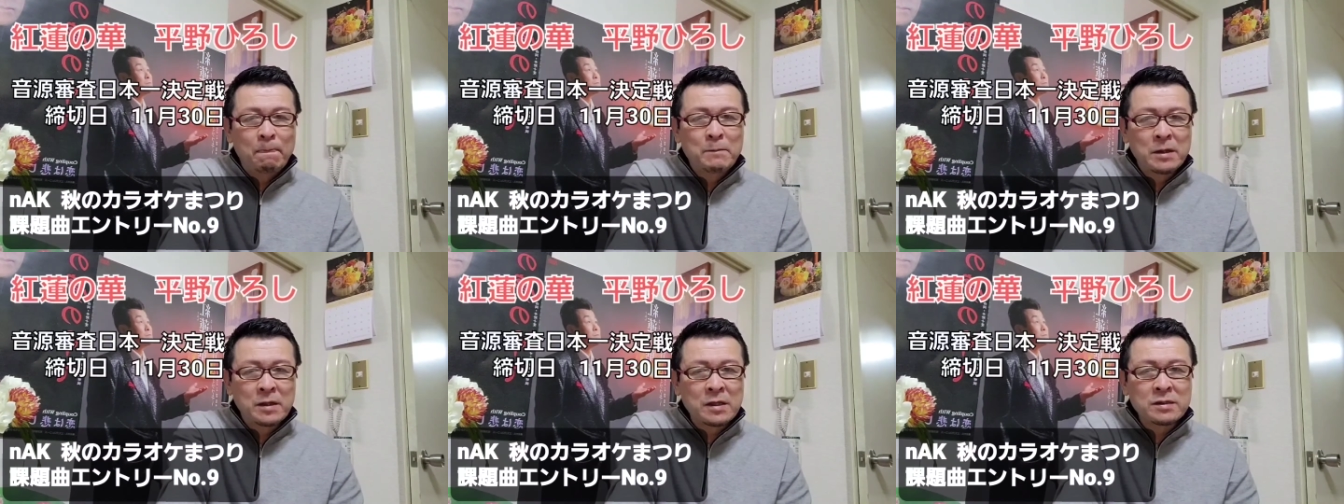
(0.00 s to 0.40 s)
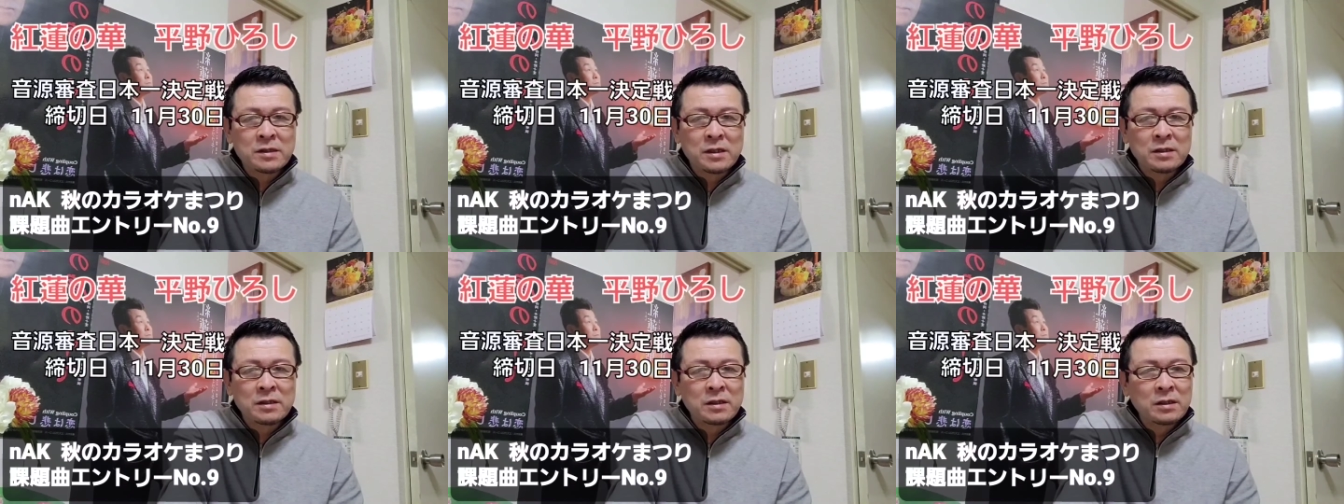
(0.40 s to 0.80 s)
まあ、現
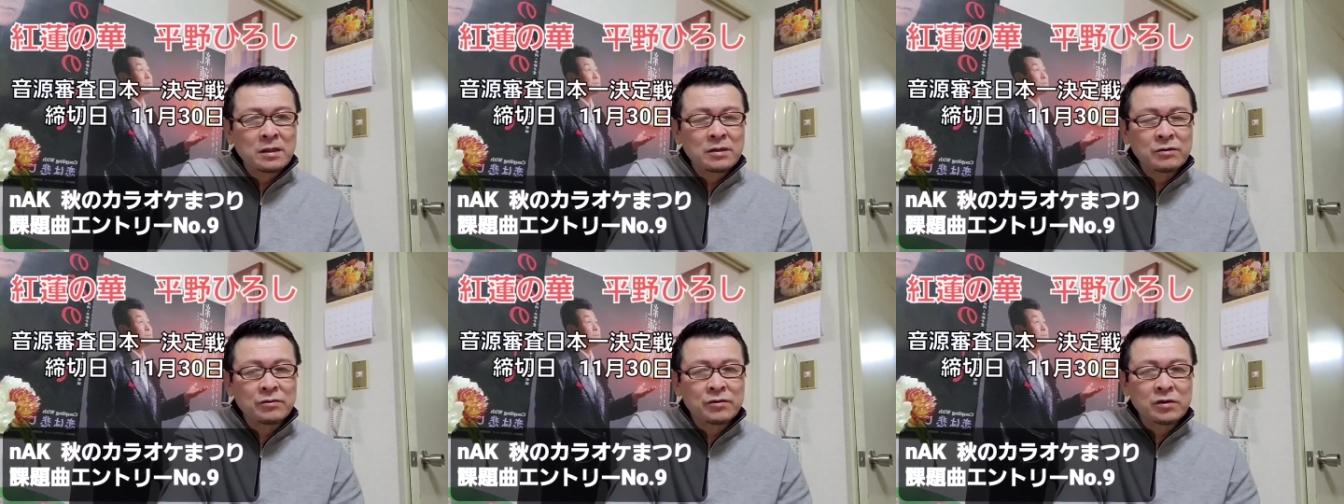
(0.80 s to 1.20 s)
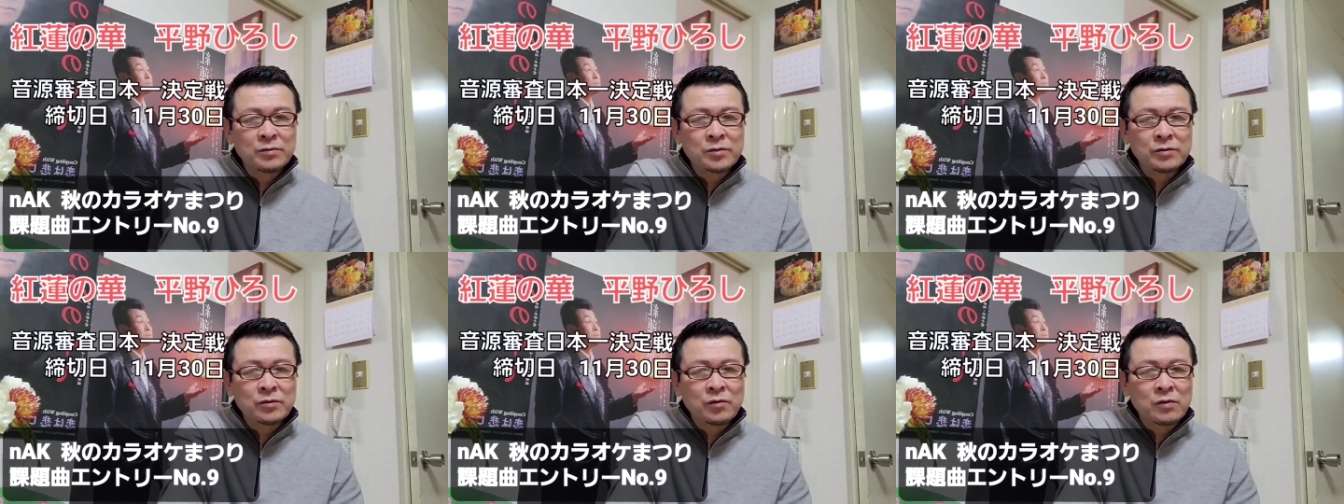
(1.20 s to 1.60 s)
在、
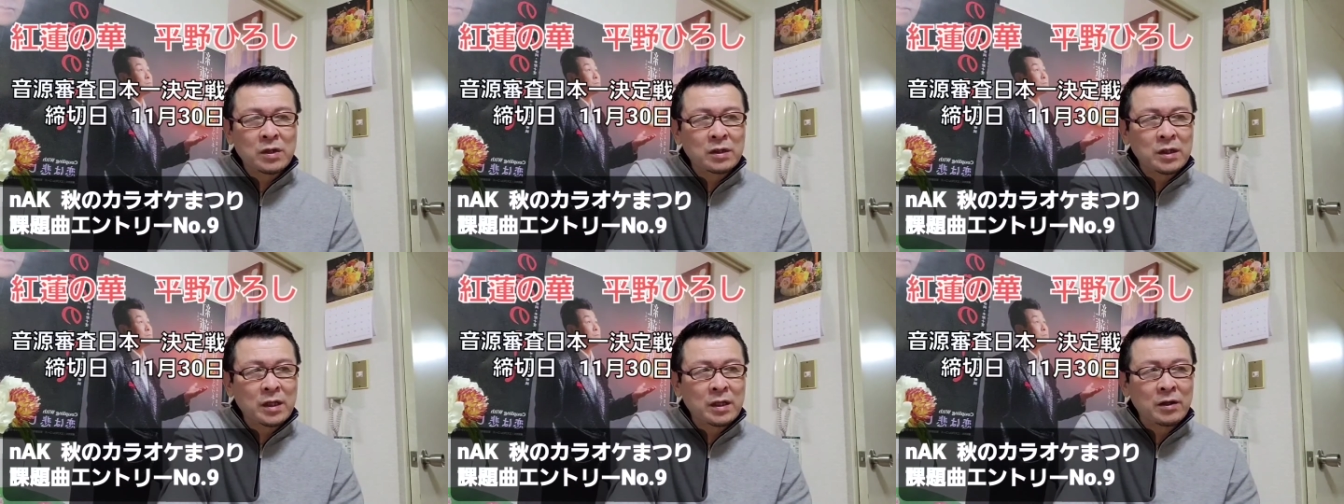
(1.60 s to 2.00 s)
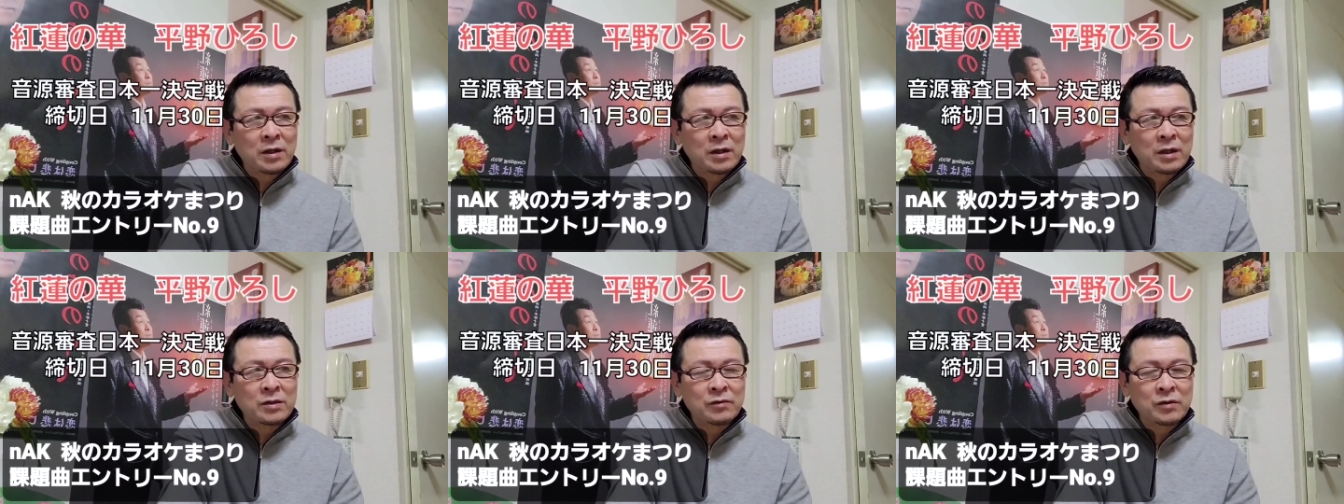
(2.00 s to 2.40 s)
YouTube 動画
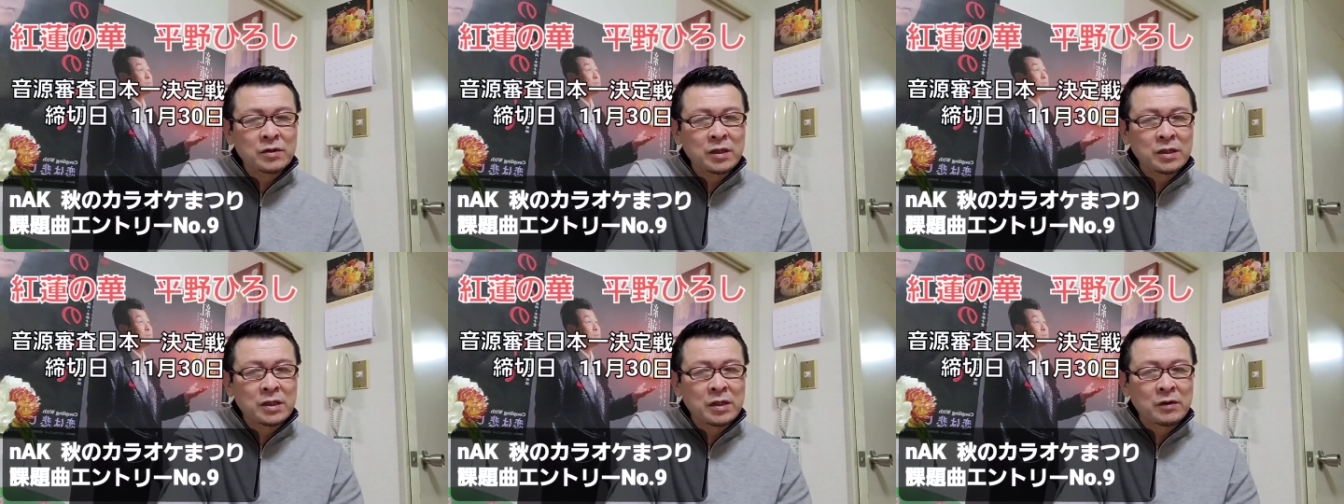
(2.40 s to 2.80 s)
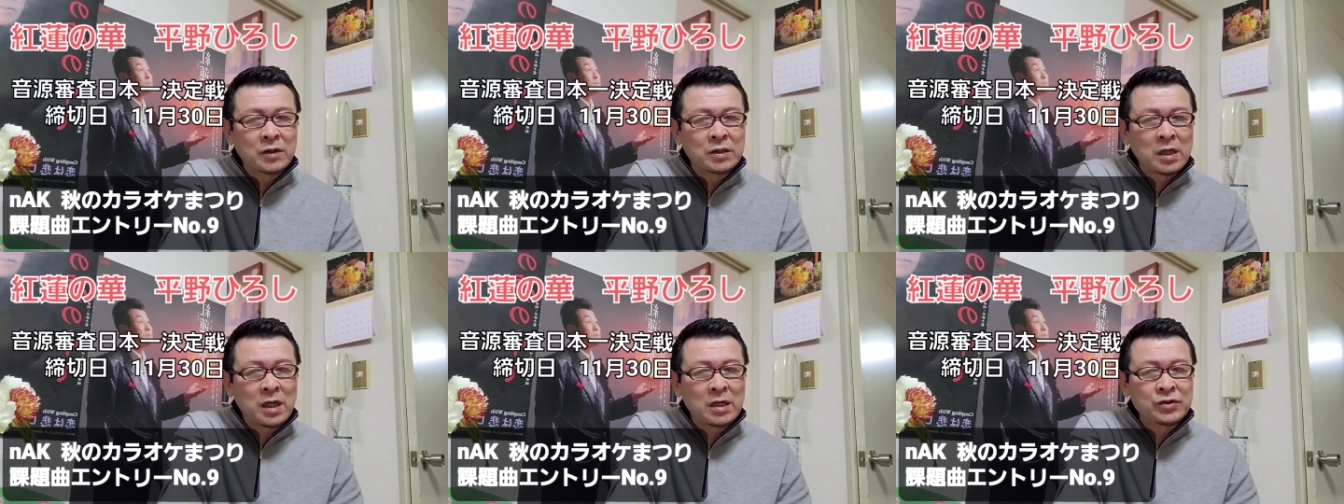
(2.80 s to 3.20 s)
でエントリーされている
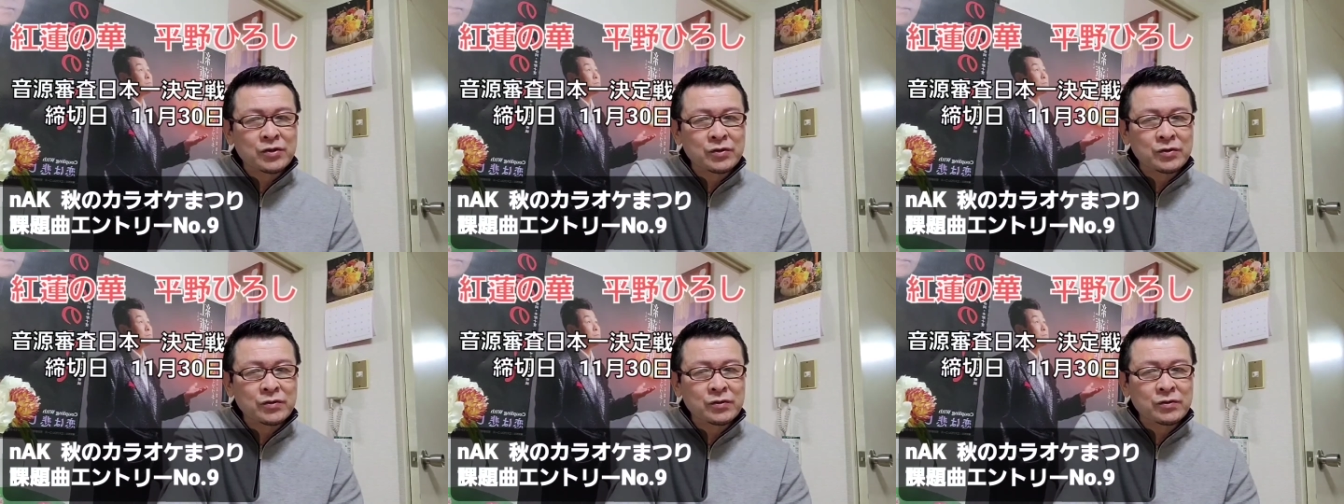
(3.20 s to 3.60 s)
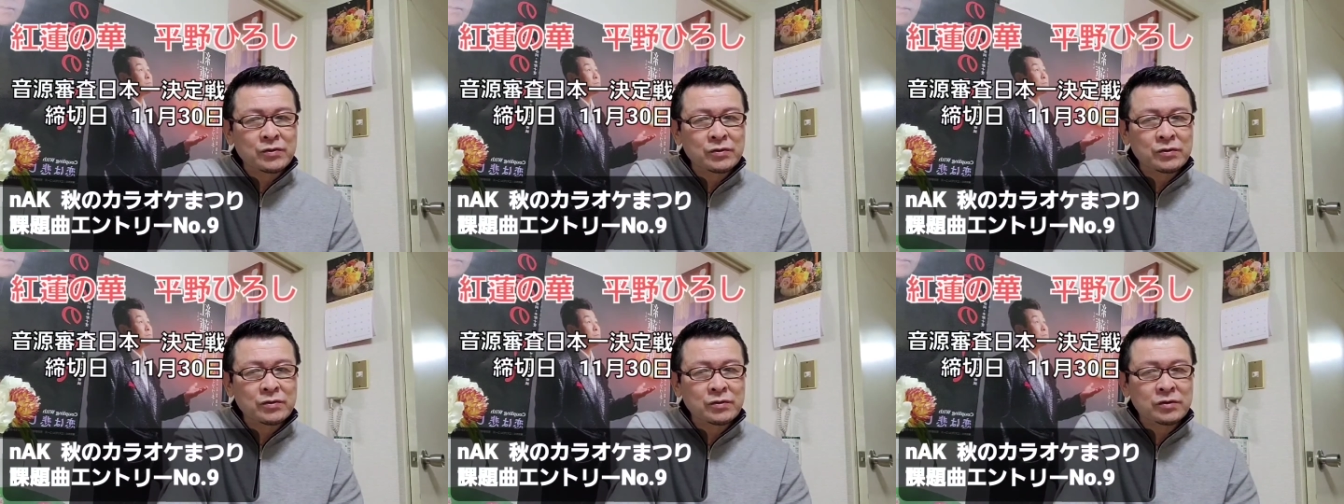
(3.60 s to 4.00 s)
方が十
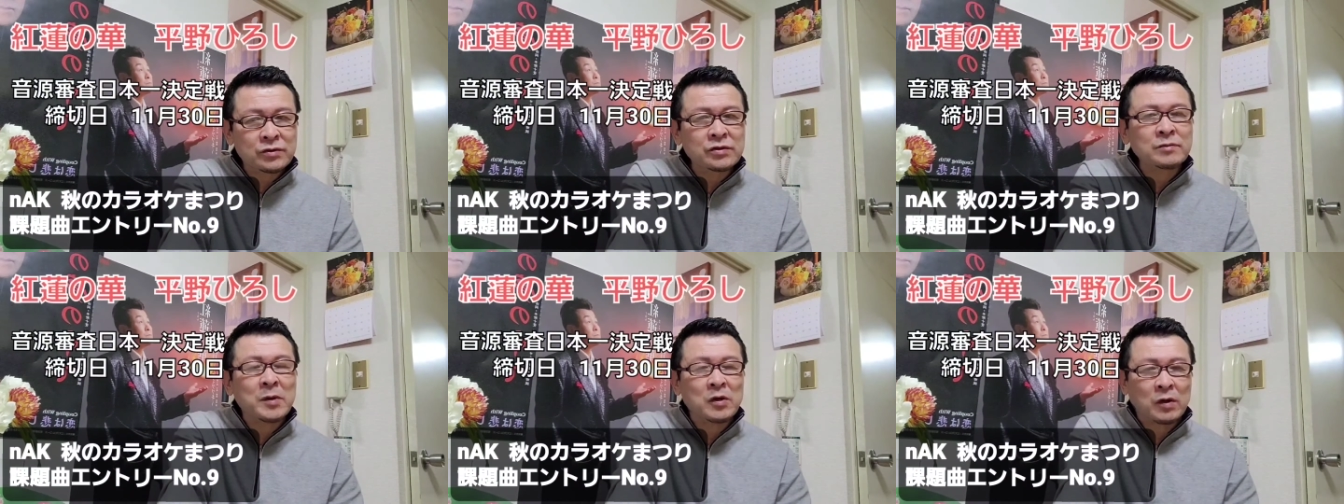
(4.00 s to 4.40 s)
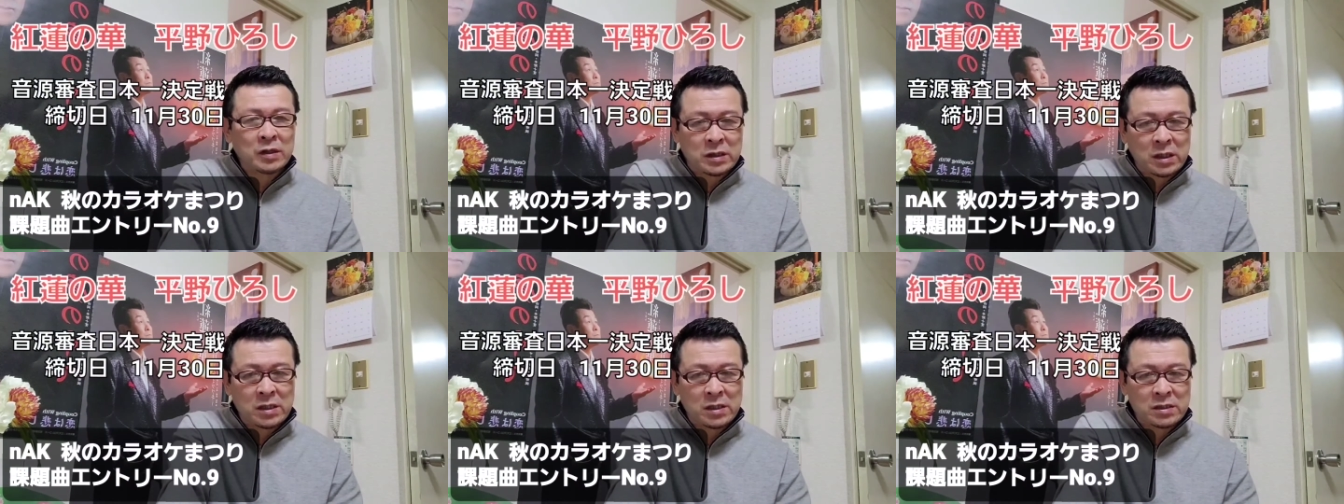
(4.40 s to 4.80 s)
数名の
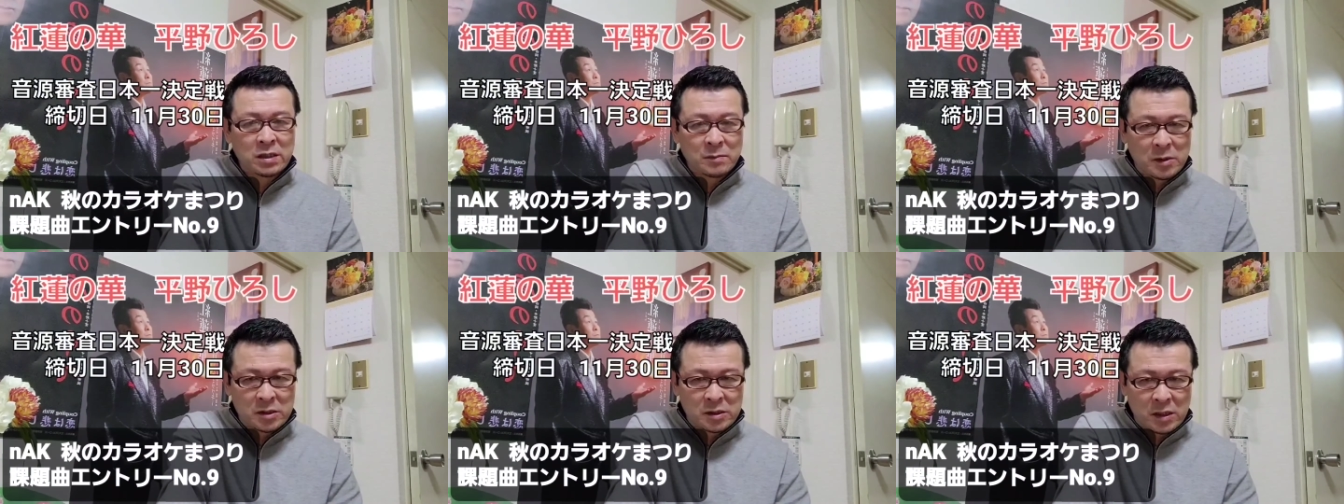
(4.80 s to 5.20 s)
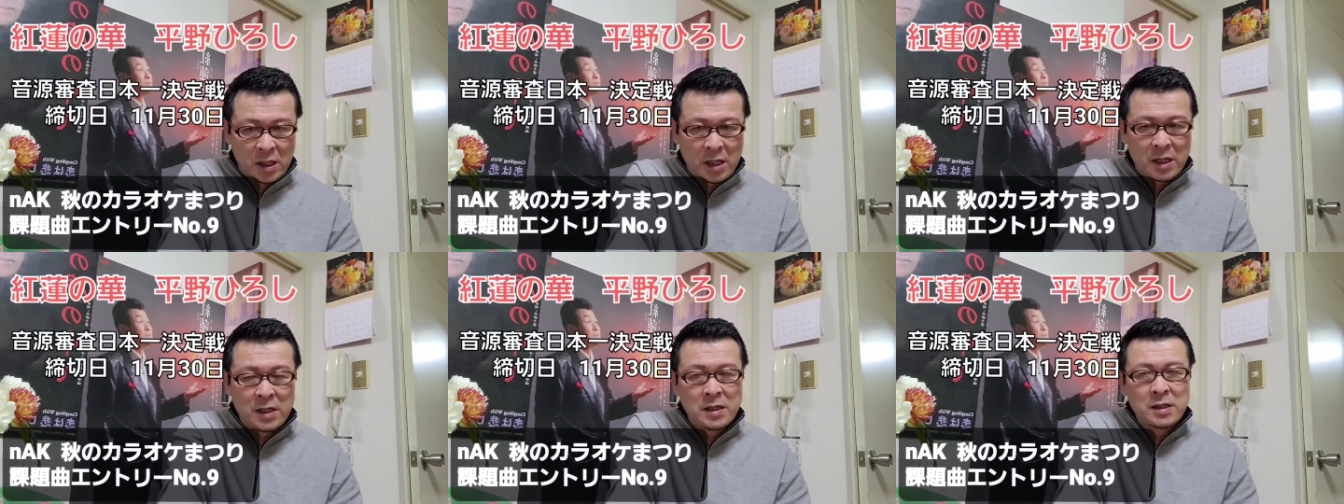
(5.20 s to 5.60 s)
方いらっしゃいまし
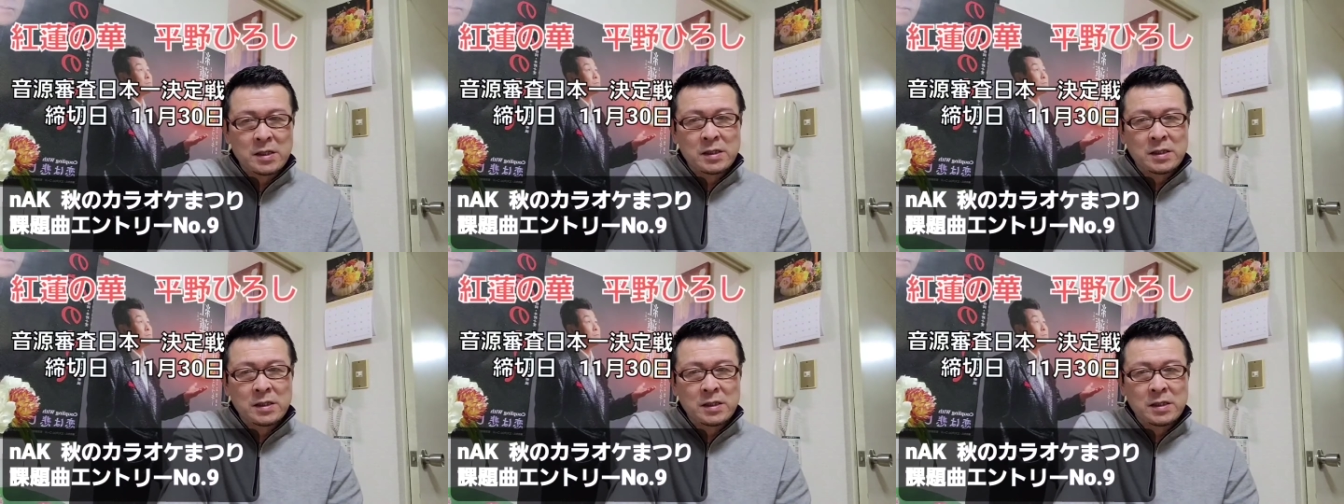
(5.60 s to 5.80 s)
て、